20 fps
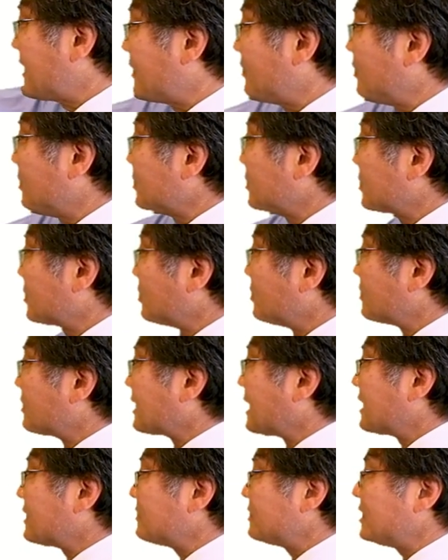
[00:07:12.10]
形を直
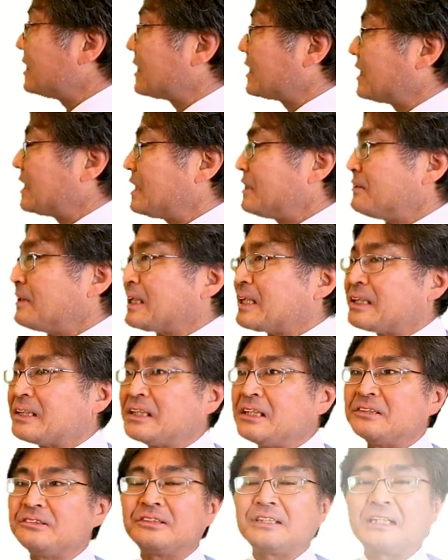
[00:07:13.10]
角に切り分けてい